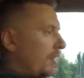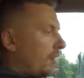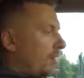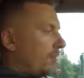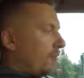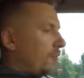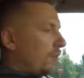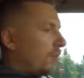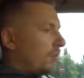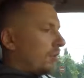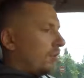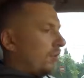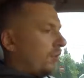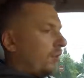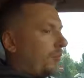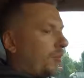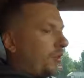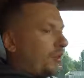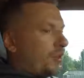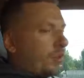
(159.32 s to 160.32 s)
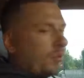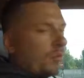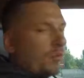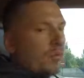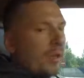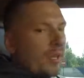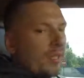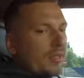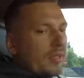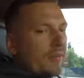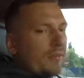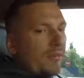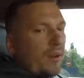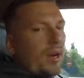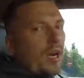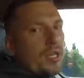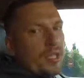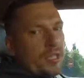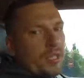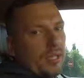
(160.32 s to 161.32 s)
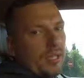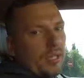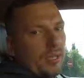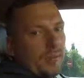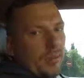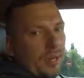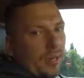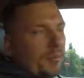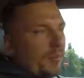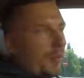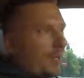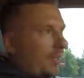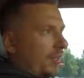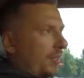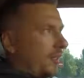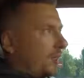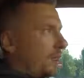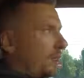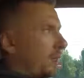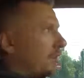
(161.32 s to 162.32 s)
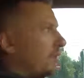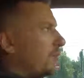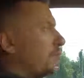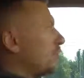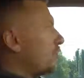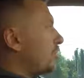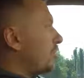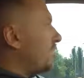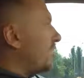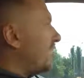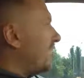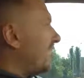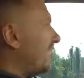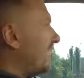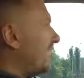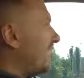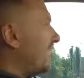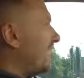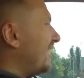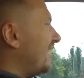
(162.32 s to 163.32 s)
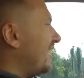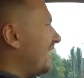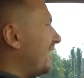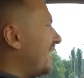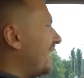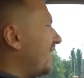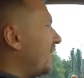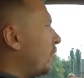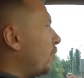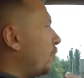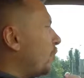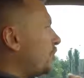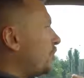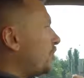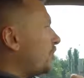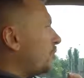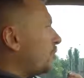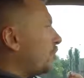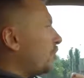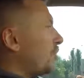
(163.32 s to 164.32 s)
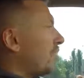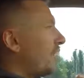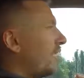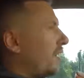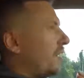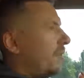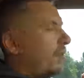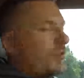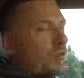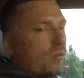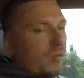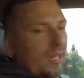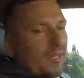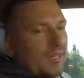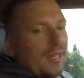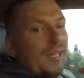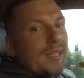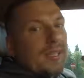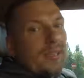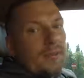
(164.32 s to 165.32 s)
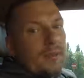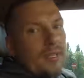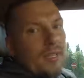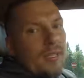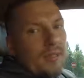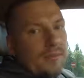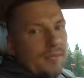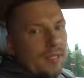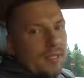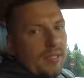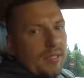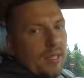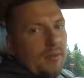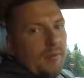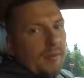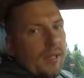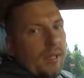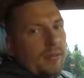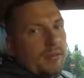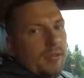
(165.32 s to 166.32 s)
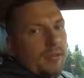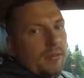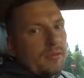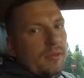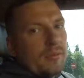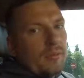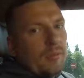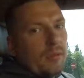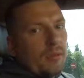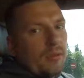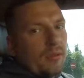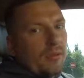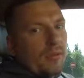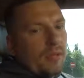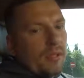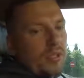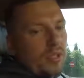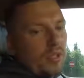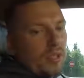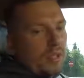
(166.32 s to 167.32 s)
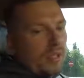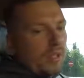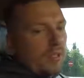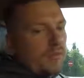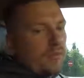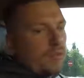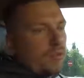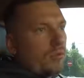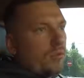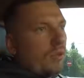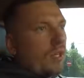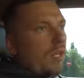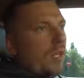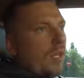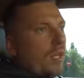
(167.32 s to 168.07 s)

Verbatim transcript: Вот, почему это важно, пробег? Потому что э, очень много, ну, конкретно вот эта вся тема, я вот эту демагогию сейчас развожу,